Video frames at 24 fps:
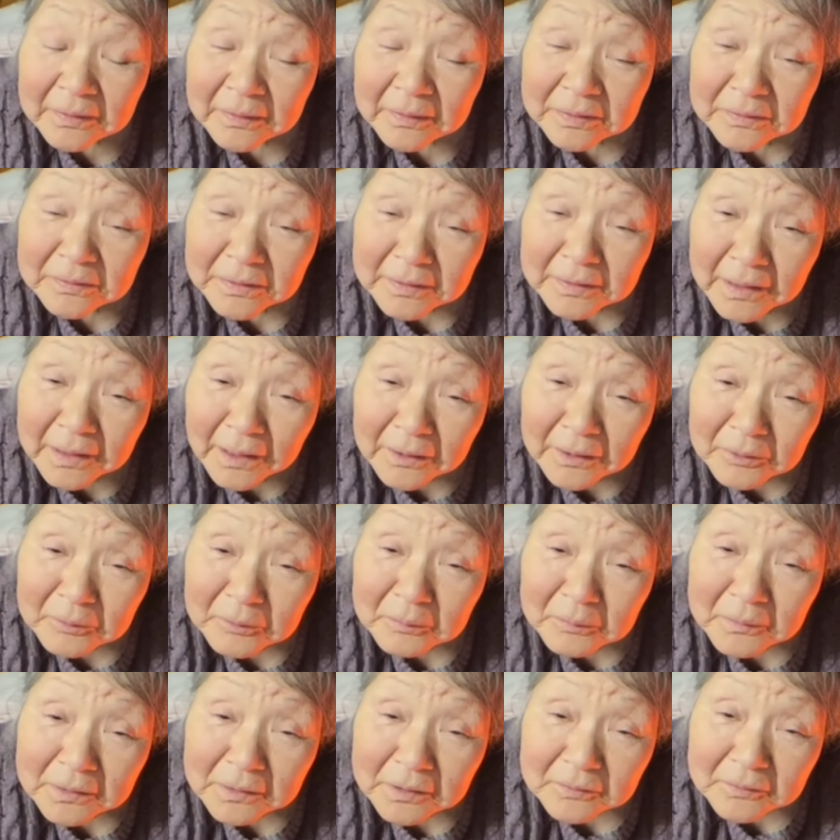「2
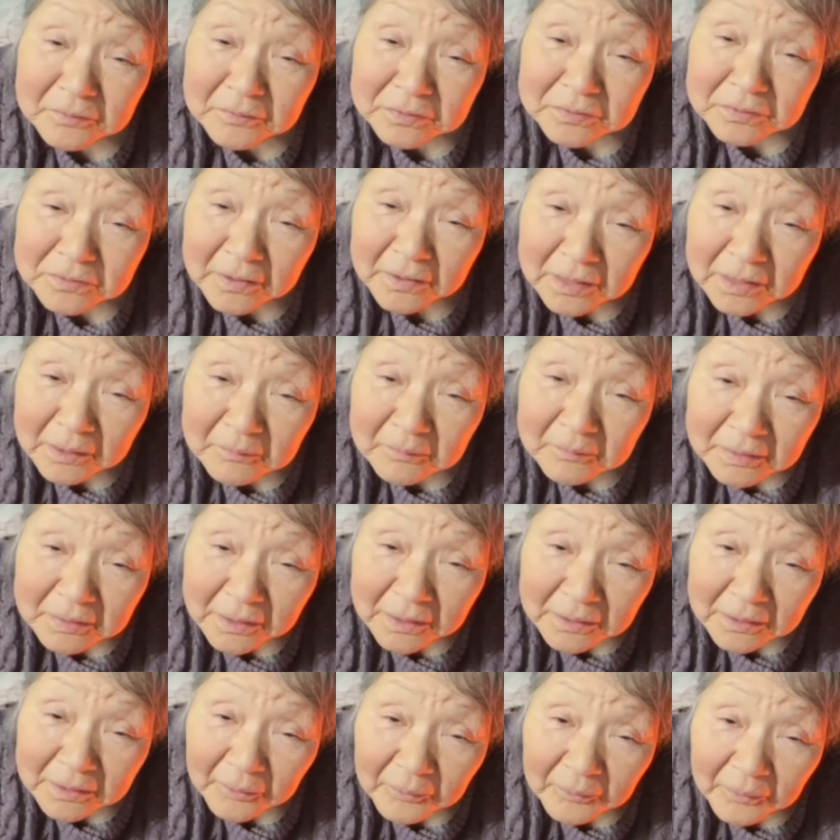回飲まなくちゃ
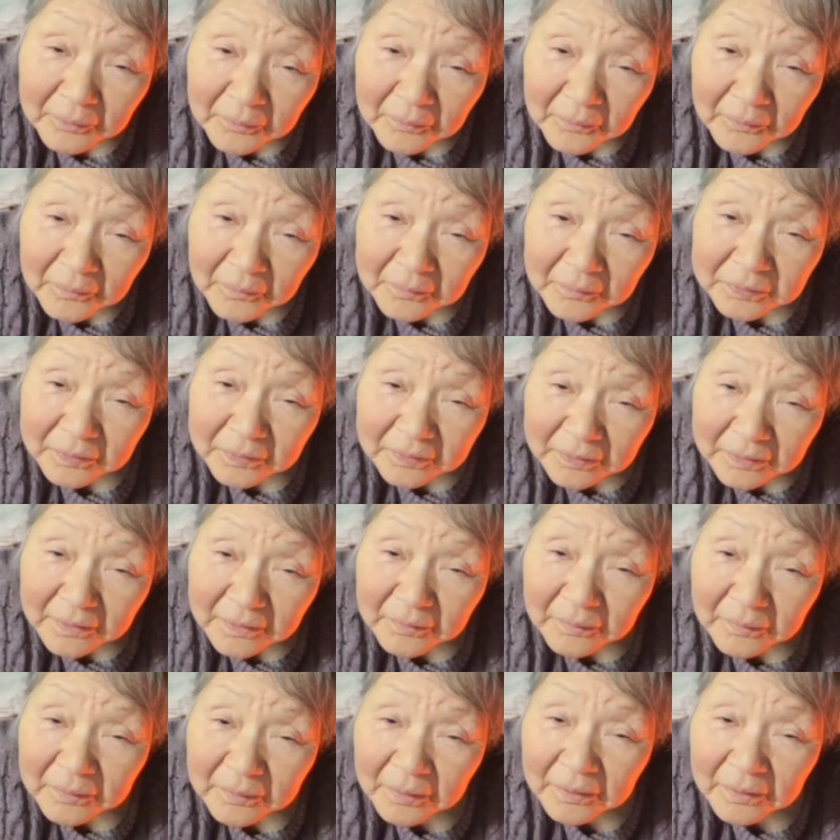ダメだよ」っ
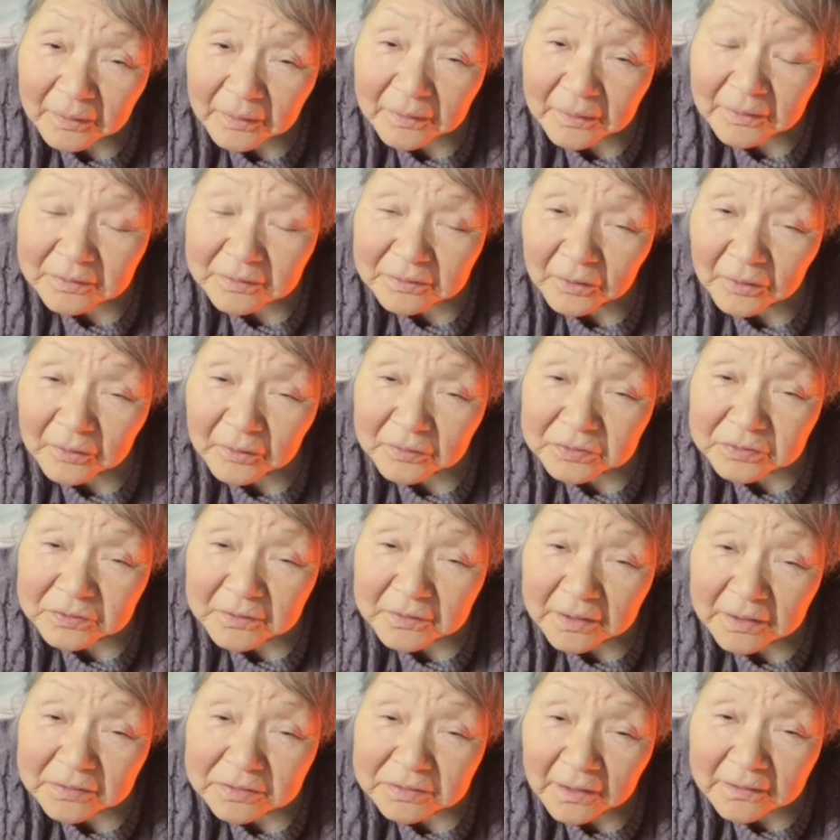てね「
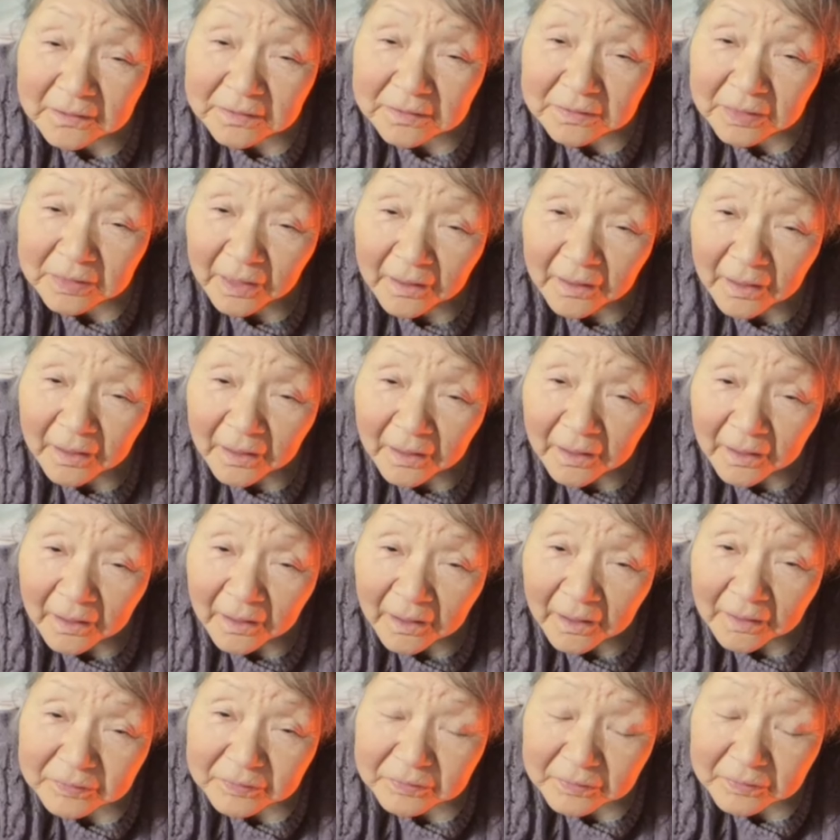そっちが先
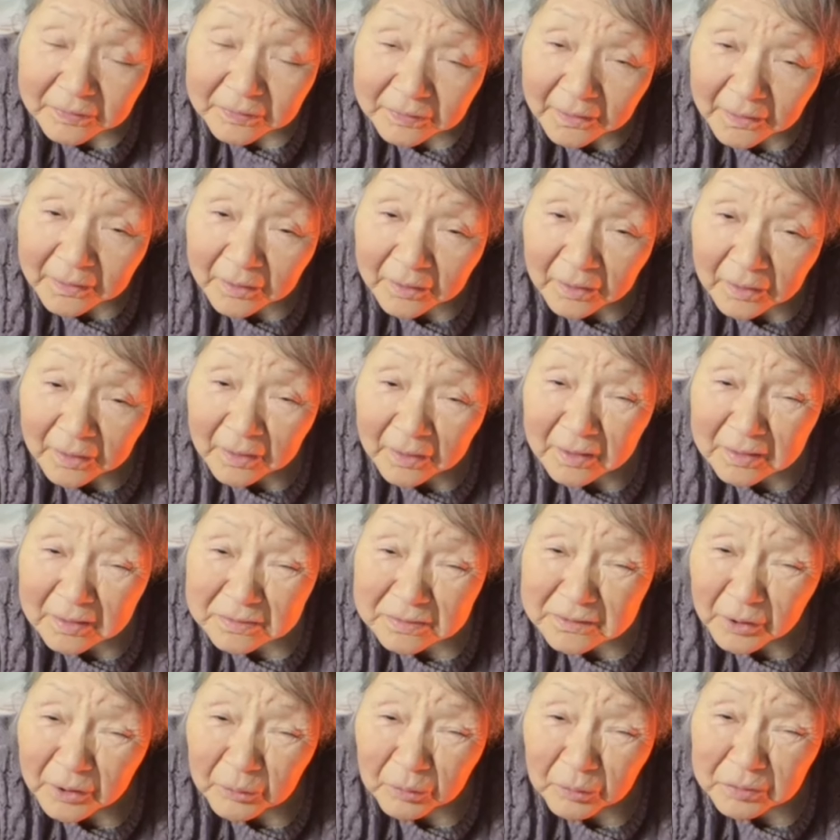だ」ってね「
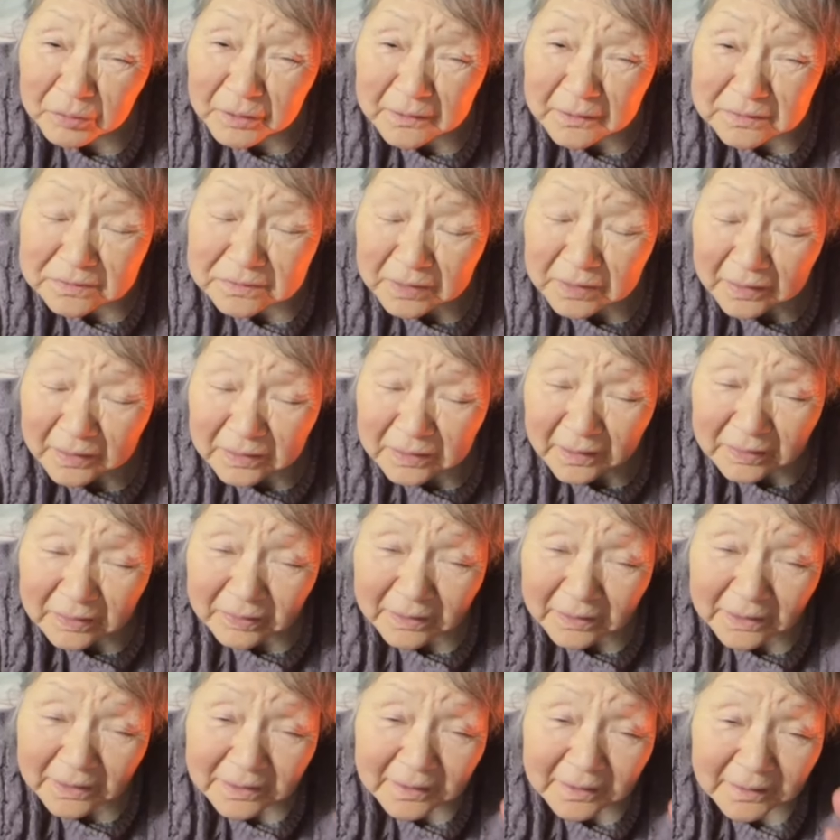じゃあこんな汚
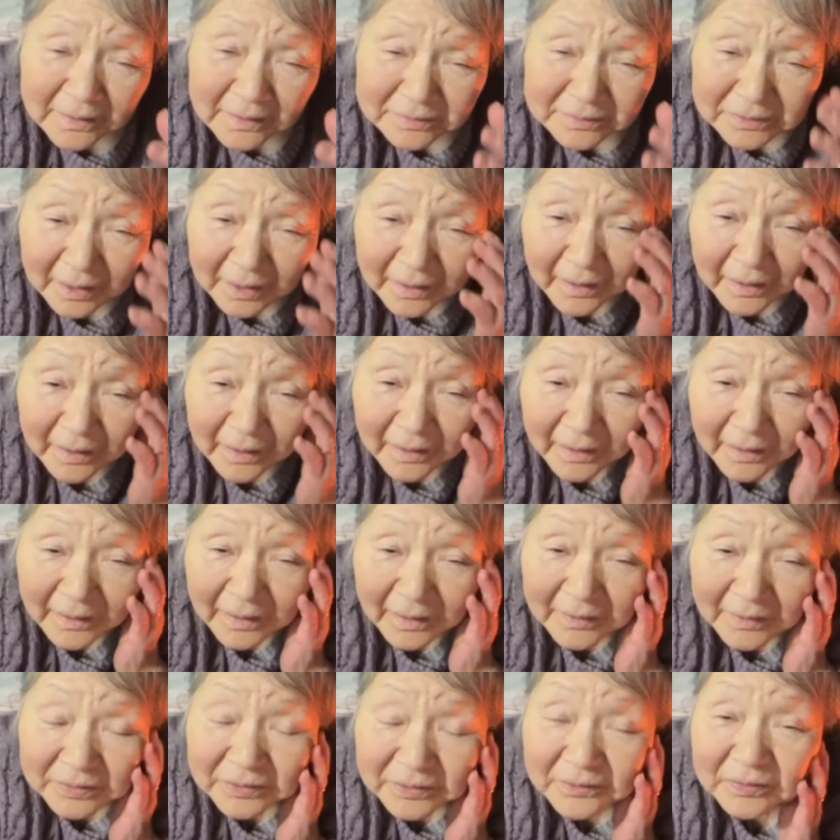ねんでいいんか
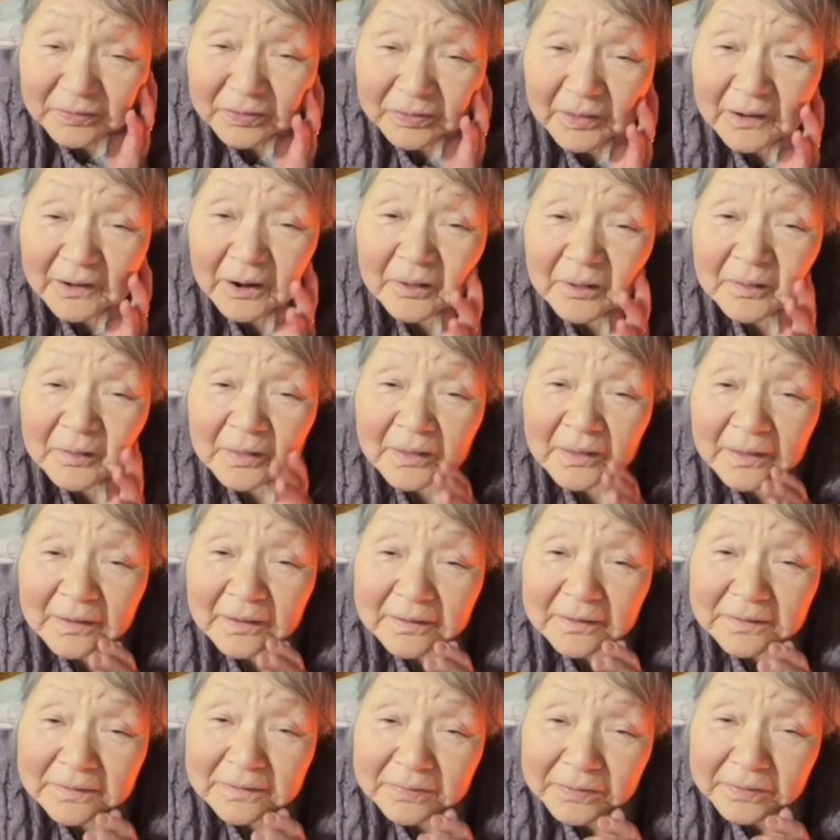さ」って言ったら「
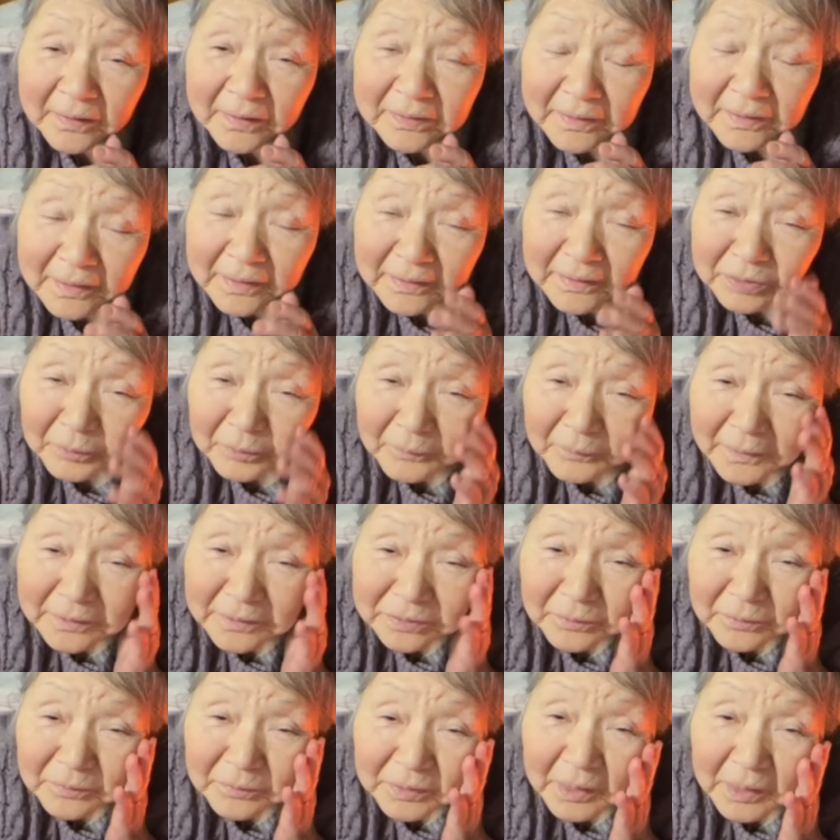汚ねえ」と
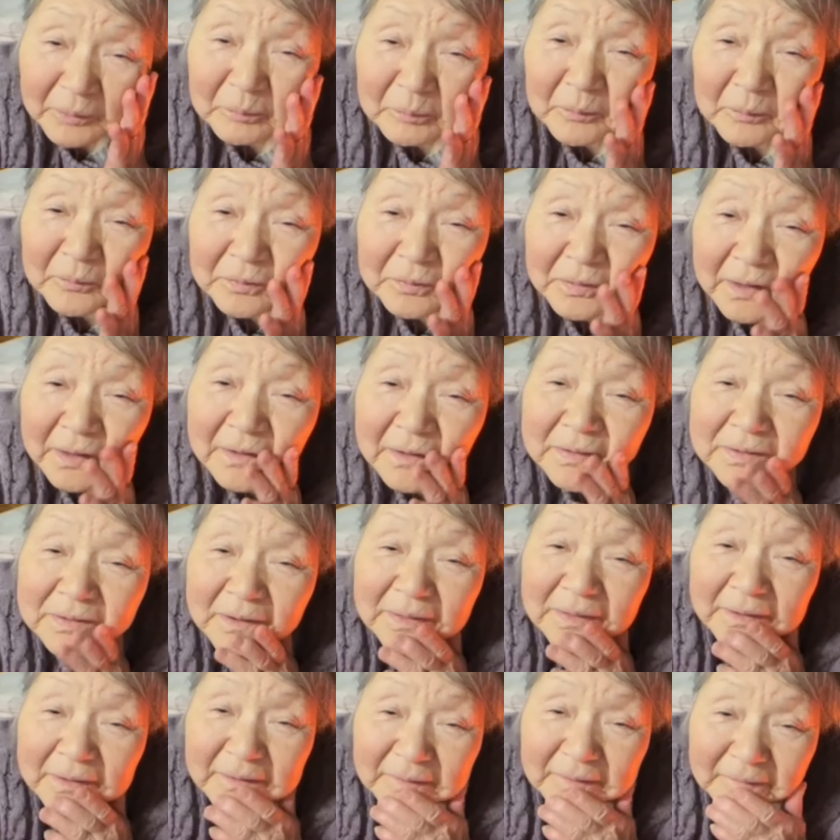かそんな問
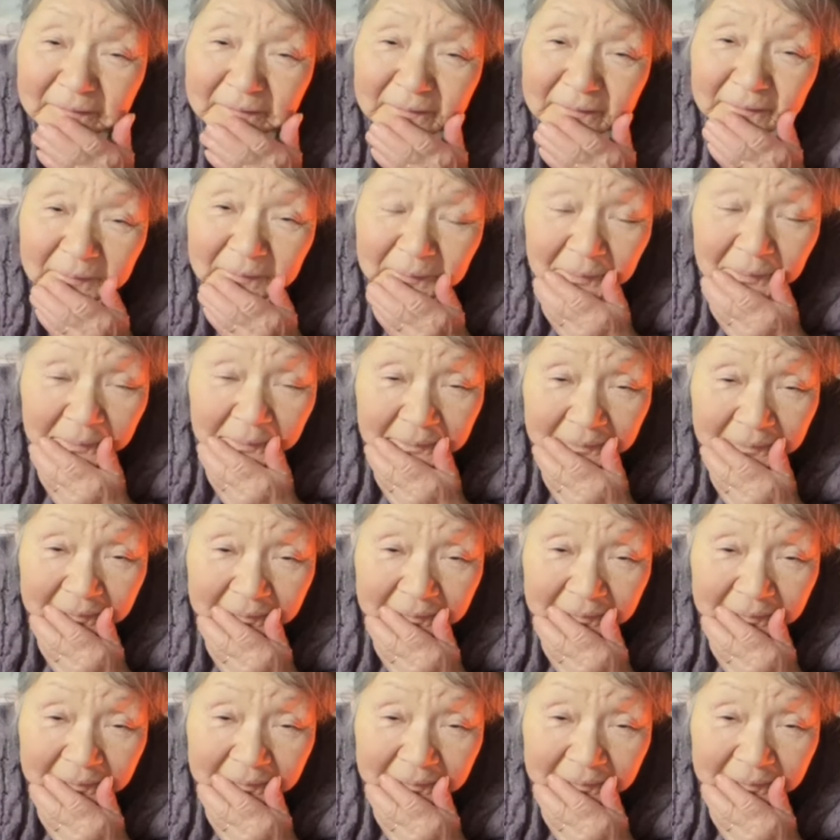題じゃなく、